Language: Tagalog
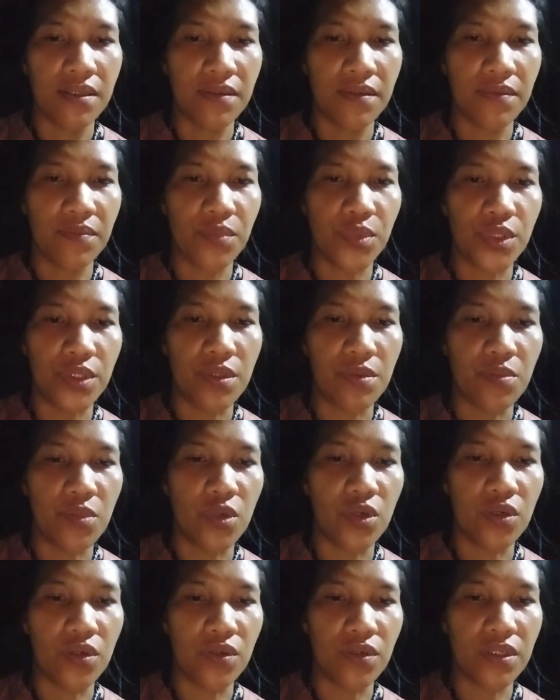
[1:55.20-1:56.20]
pwede
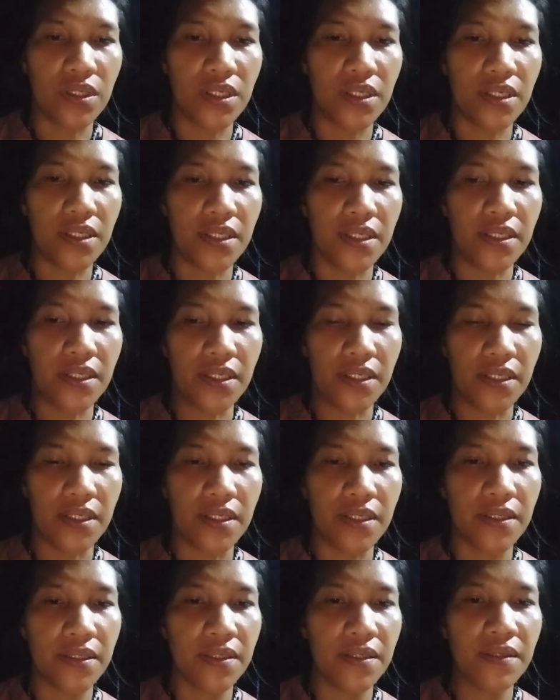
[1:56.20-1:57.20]
mo i,
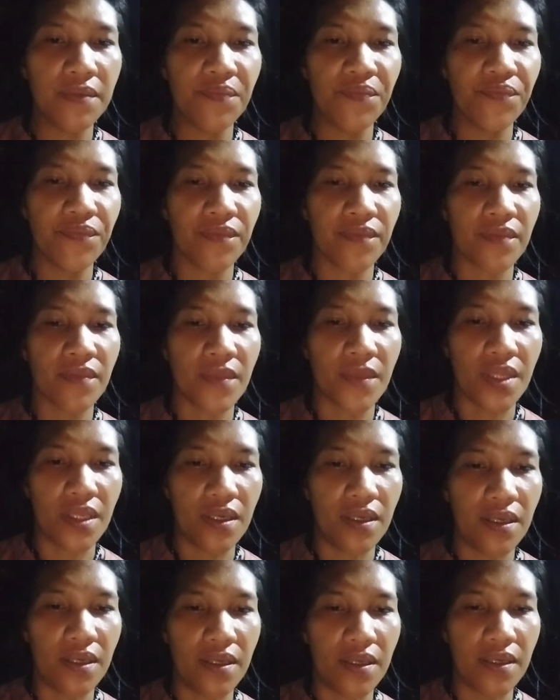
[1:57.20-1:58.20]

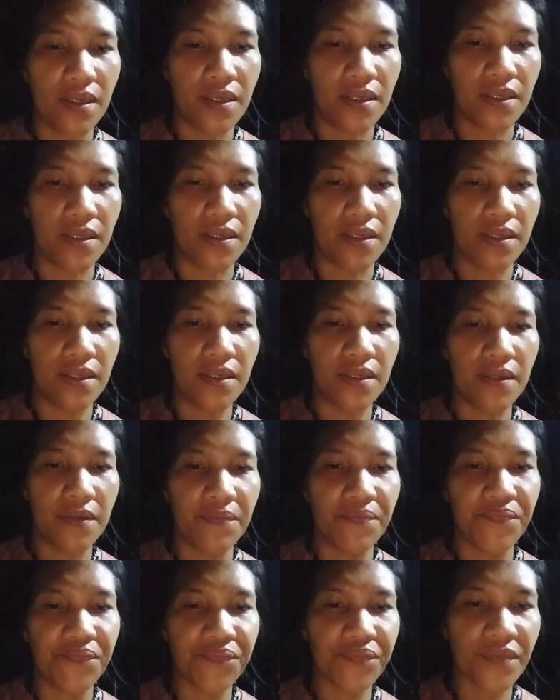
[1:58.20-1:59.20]
i
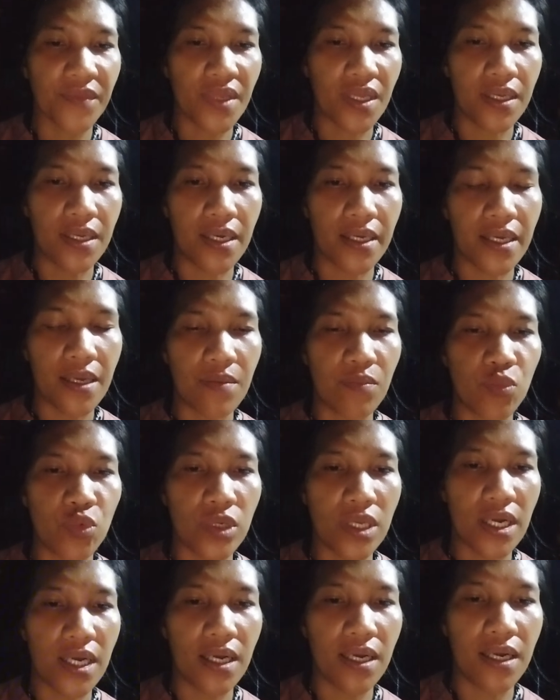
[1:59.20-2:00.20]
lagyan mo
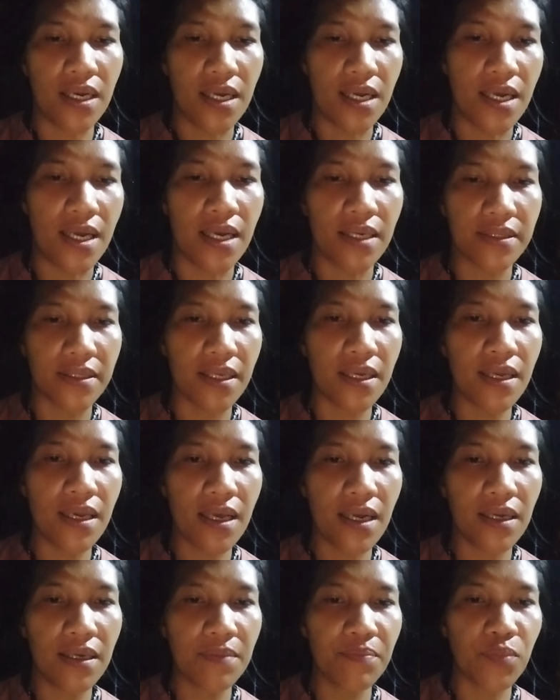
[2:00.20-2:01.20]
ng uh,
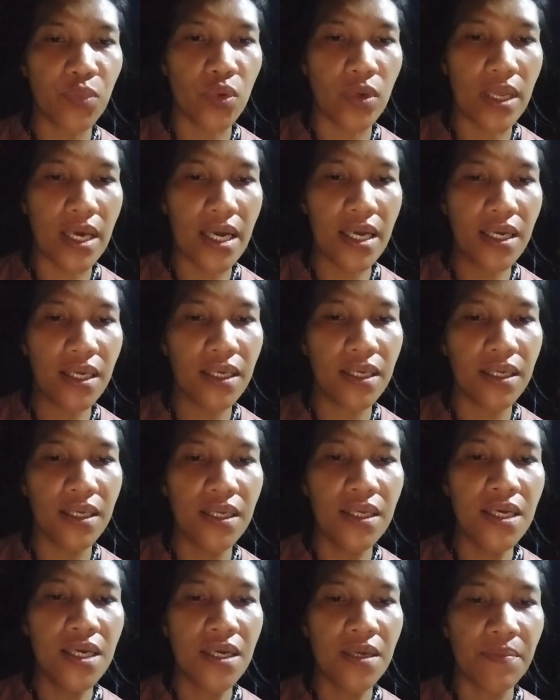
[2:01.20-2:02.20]
telang pula
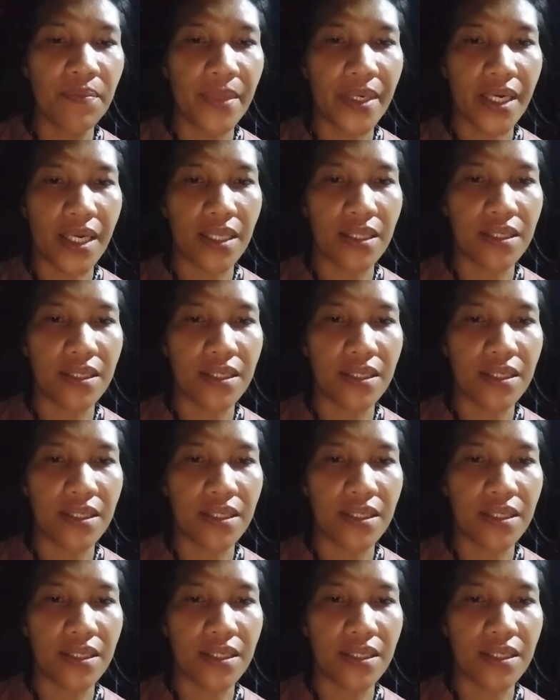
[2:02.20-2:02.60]
para di